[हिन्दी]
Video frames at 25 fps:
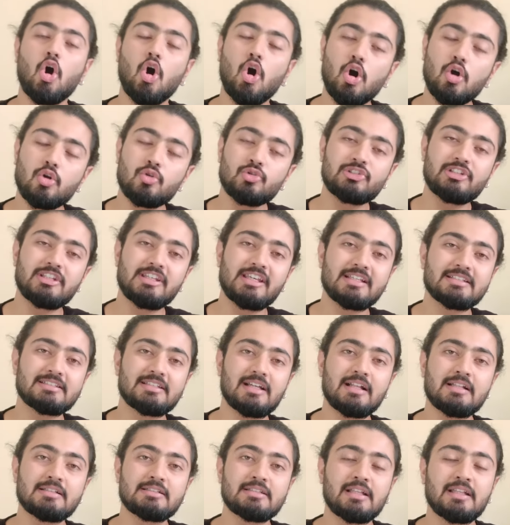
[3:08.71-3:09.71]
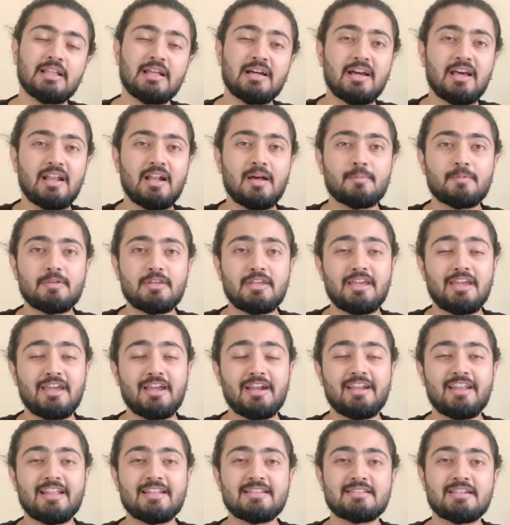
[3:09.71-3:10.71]
और उसी के साथ साथ अगर आपकी
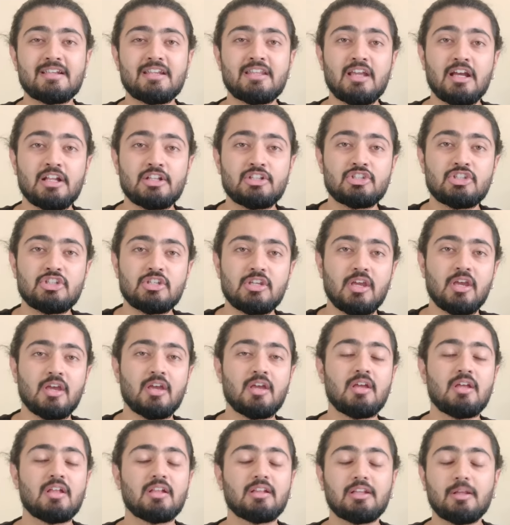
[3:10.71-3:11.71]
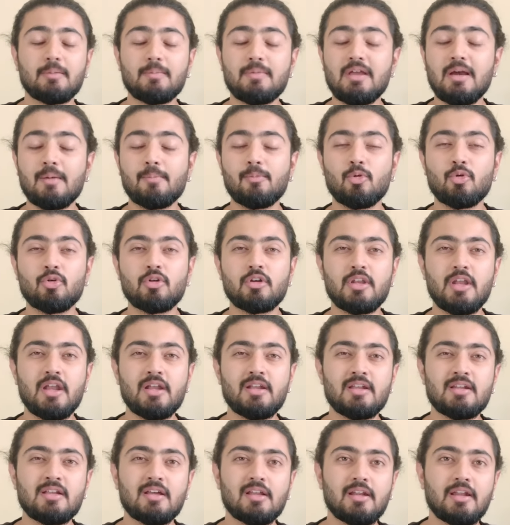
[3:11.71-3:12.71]
हेयर डेंसिटी अच्छी है तभी आप लोग
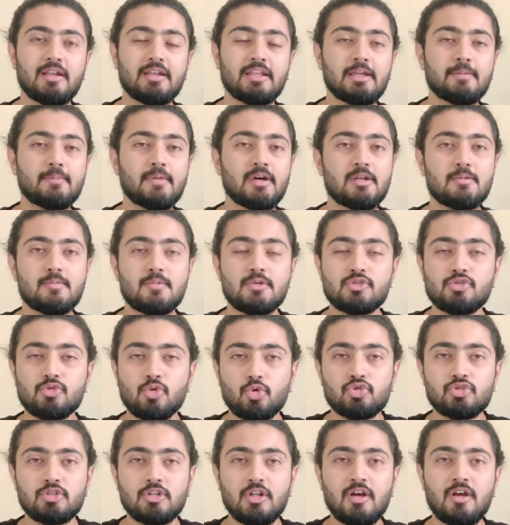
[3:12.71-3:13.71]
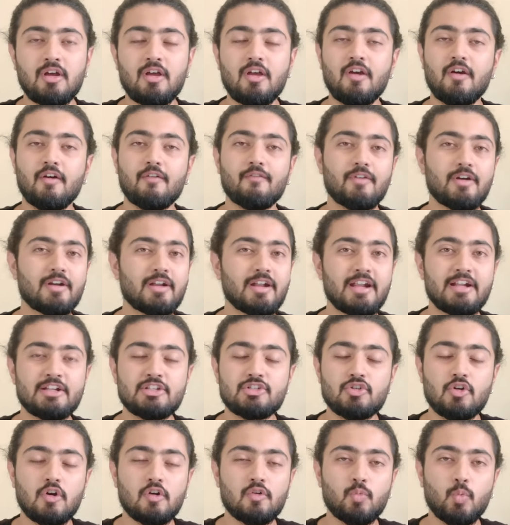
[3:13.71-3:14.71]
क्रिएटिन कराने के बारे में सोचना वरना
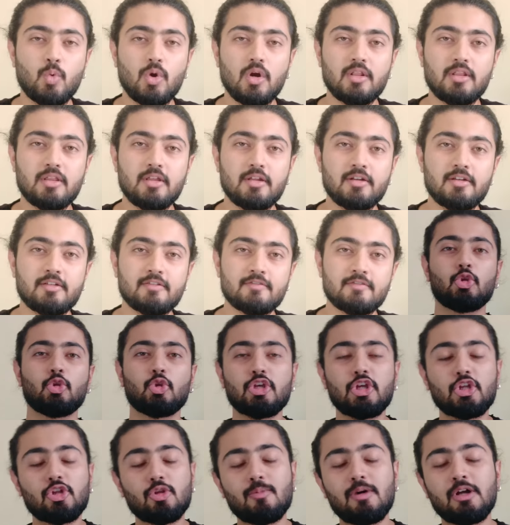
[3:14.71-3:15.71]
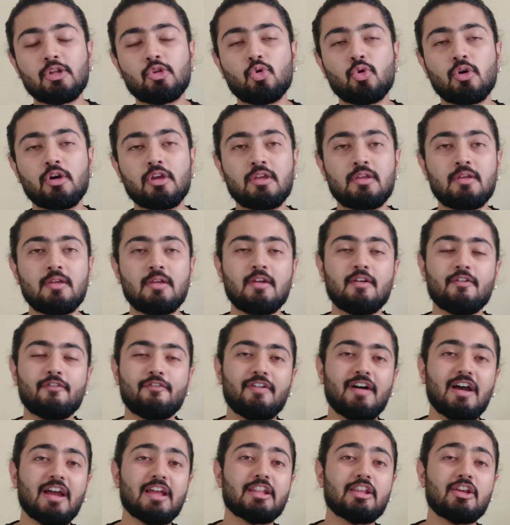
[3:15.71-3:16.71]
इट्स नॉट वर्थ इट ये तो बात हो गई
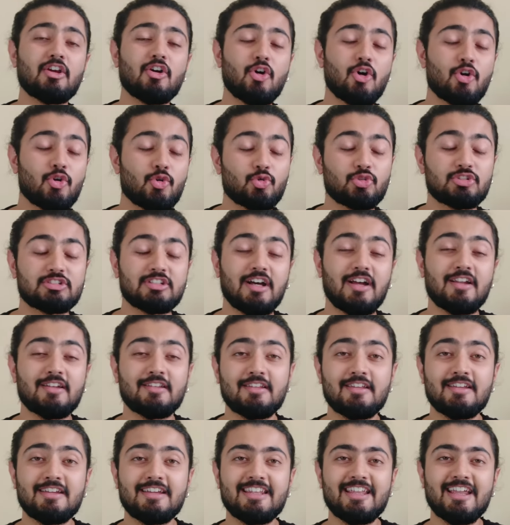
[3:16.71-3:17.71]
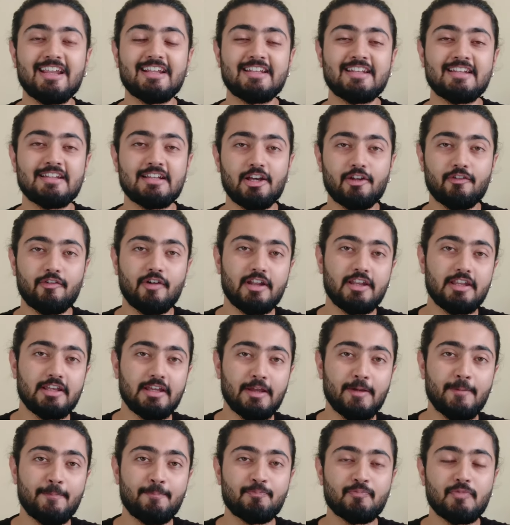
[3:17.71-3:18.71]
फ़ायदे और नुकसान की क्रिएटिन
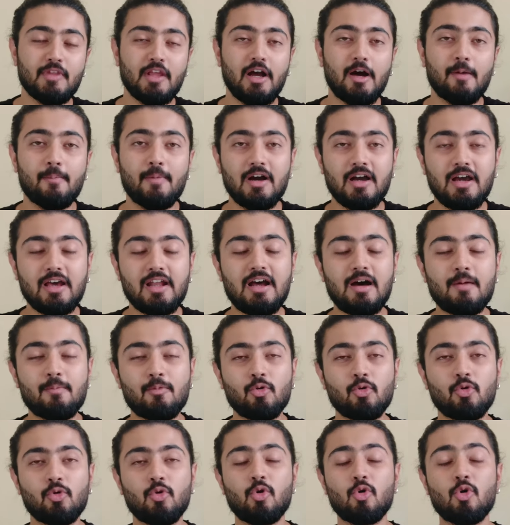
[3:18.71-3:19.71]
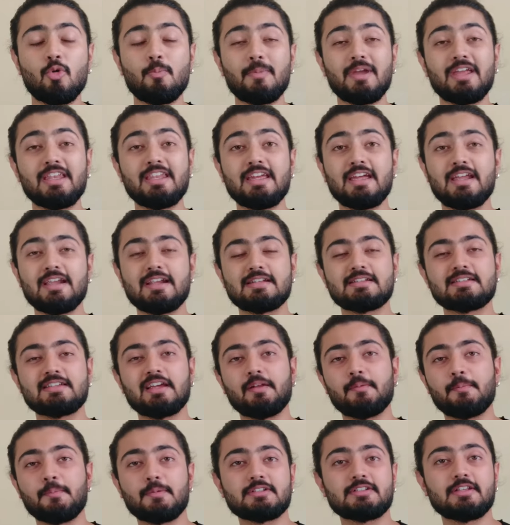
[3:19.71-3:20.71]
करवाने के अब अगर आप लोगों को मेरी हेयर
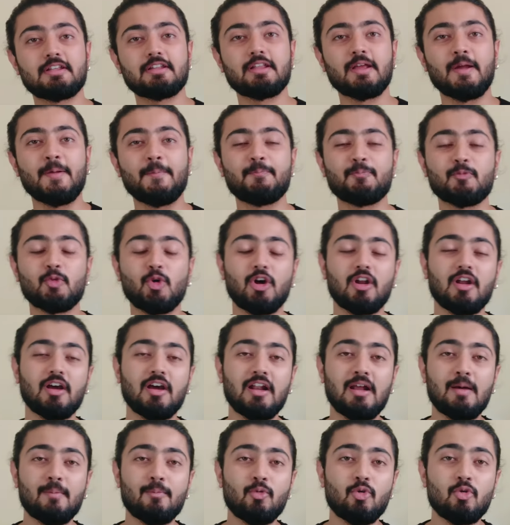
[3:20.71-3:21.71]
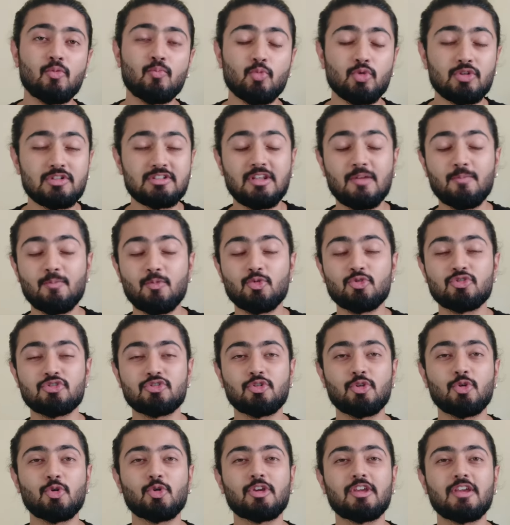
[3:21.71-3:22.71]
स्टाइल पसंद है और अगर आप लोग मुझसे
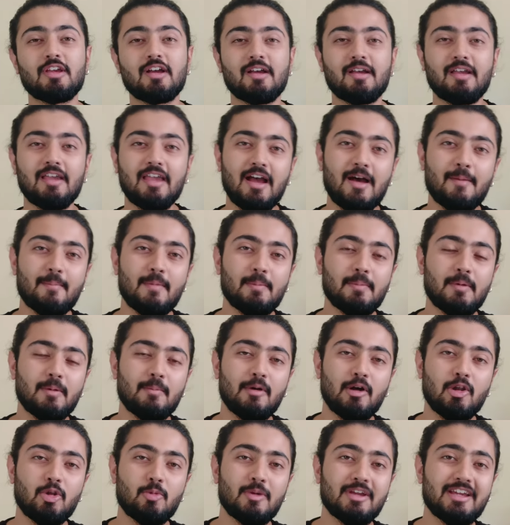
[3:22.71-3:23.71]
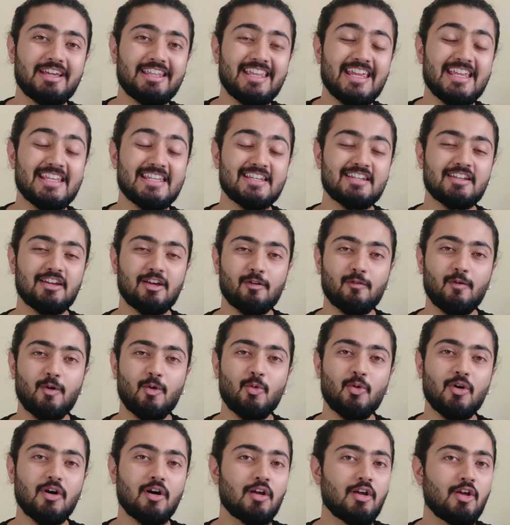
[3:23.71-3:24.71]
पूछते हो कि क्या मैं अपने बालों में क्रिएटिन
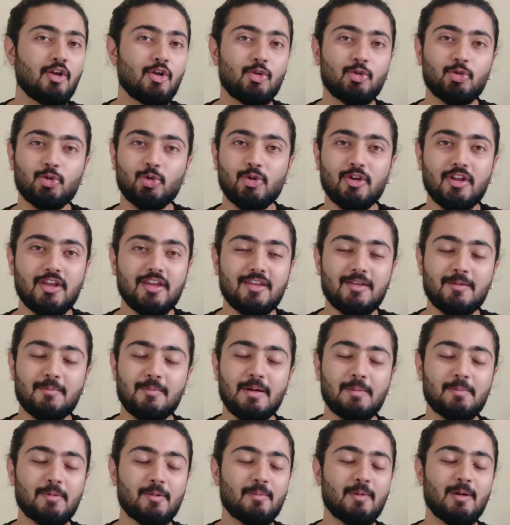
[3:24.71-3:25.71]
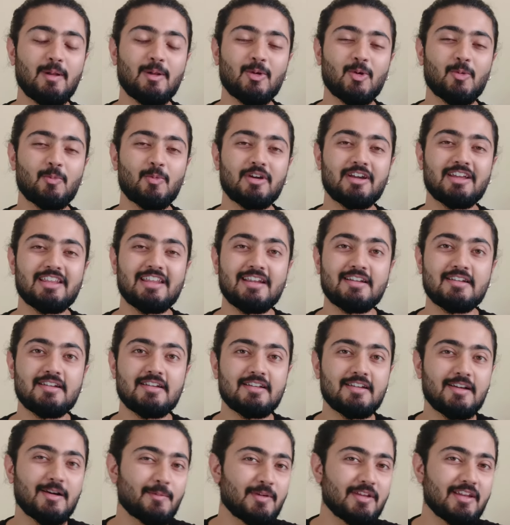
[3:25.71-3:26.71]
करवाऊंगा तो नहीं मैं अपने बालों के ऊपर
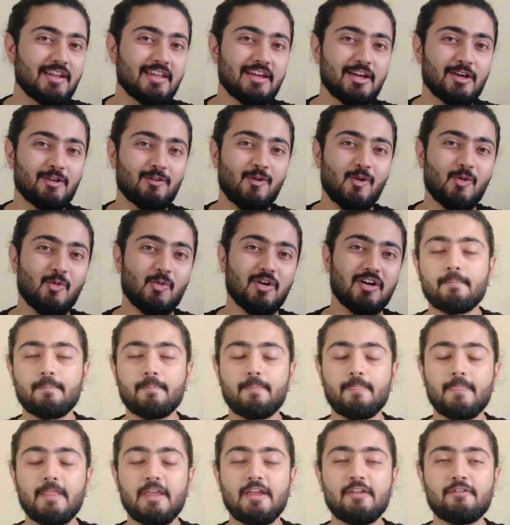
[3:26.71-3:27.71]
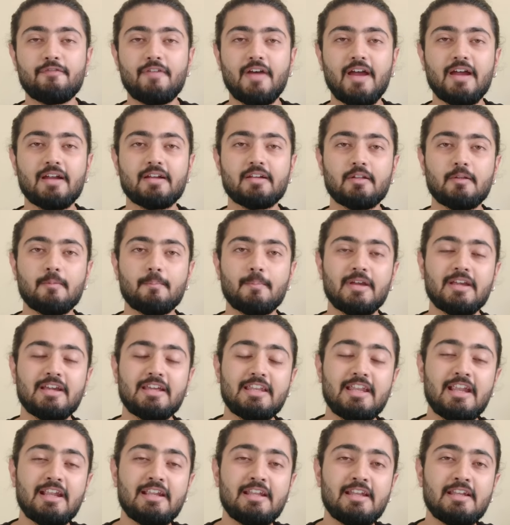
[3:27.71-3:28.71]
क्रिएटिन कभी नहीं करवाऊंगा इनफैक्ट मैं
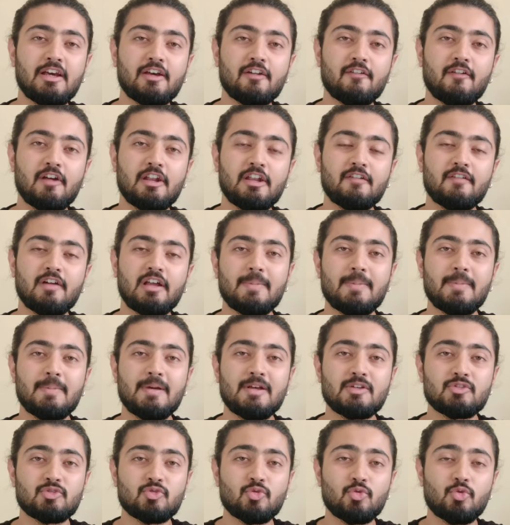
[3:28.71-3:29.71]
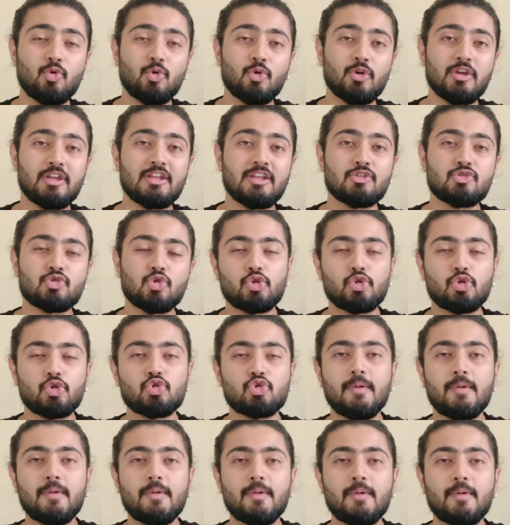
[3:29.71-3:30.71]
क्रिएटिन करवाने वाले पैसों को ही
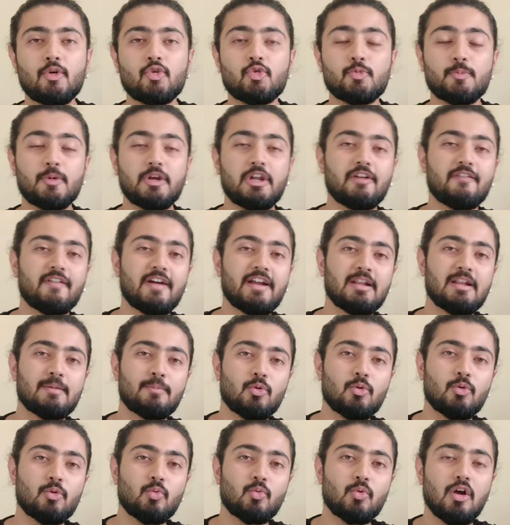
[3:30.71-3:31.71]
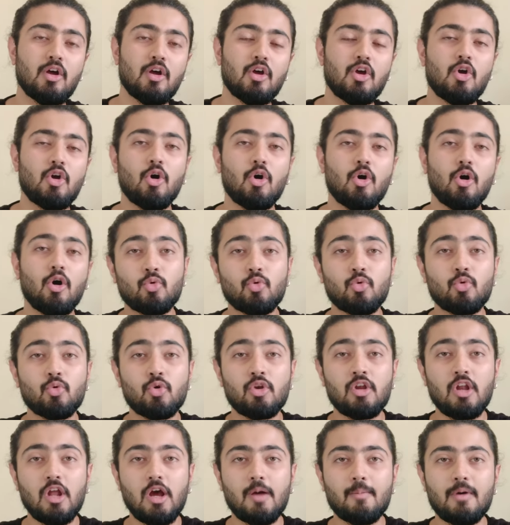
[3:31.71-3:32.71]
छोटे छोटे अमाउंट में डिवाइड अप करूंगा और
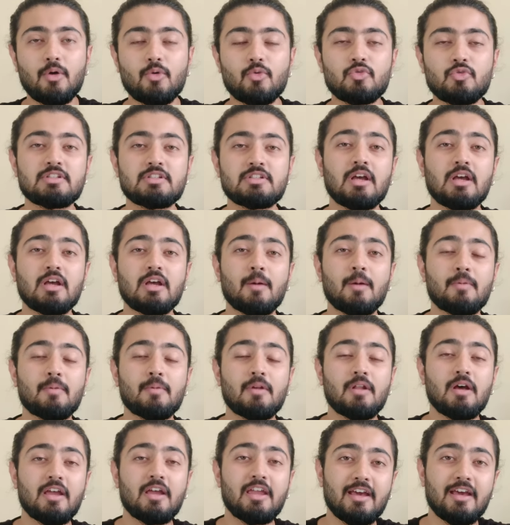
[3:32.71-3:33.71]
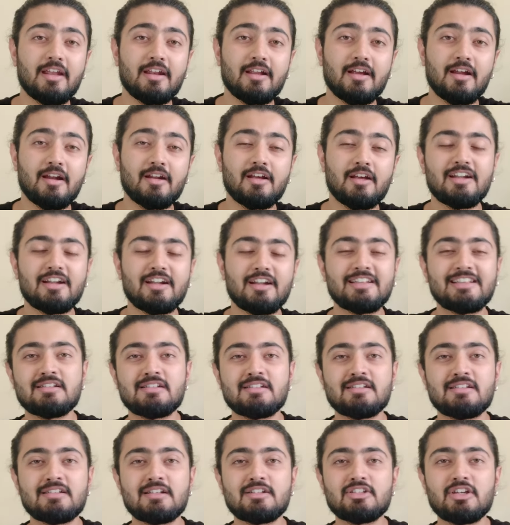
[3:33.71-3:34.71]
उन अमाउंट से अपना हेयर कट हर
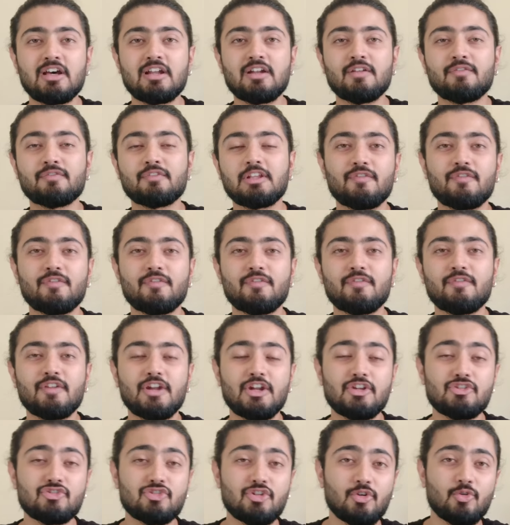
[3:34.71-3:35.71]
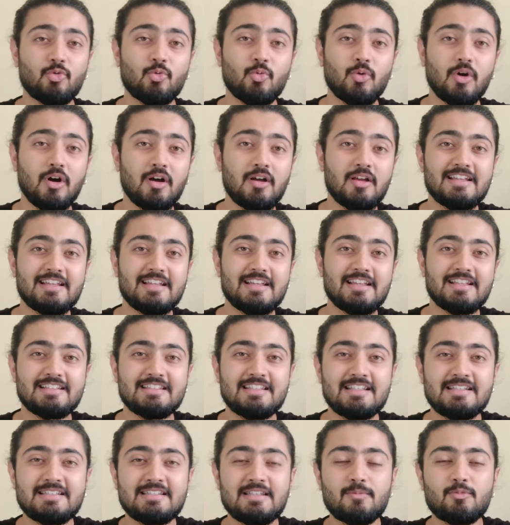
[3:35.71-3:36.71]
तीन से चार हफ्ते में फ्रेश रखूंगा
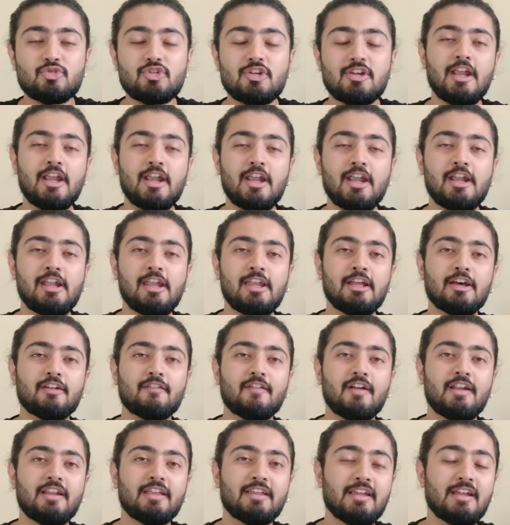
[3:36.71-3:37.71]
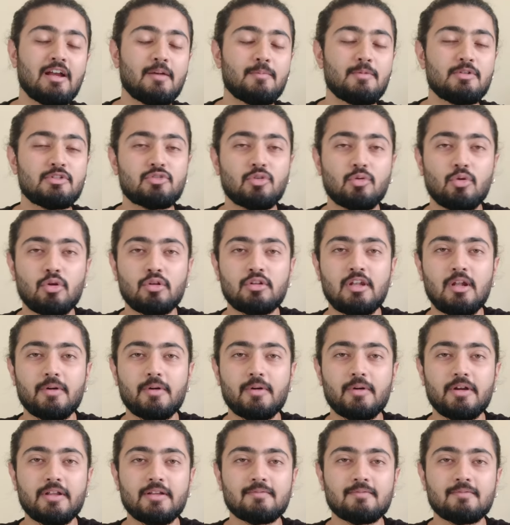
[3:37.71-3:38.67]
जिससे मुझे क्रिएटिन करवाने की कभी ज़रूरत ही ना पड़े